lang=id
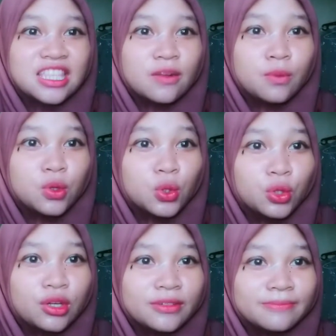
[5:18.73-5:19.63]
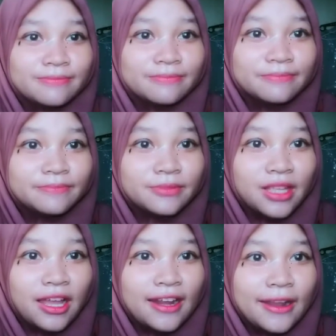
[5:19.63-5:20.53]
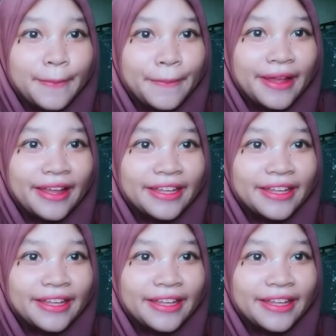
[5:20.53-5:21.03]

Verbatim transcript: terburuk. Karena apa?